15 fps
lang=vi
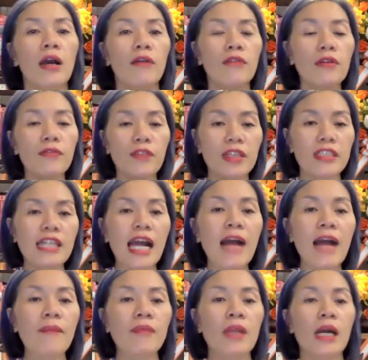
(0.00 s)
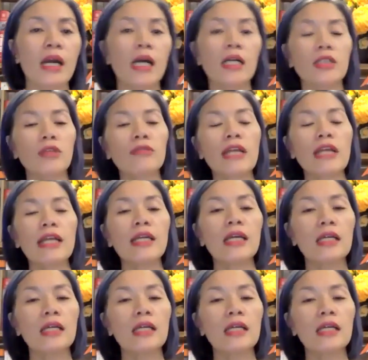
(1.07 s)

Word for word: Phương viết ra ở trong này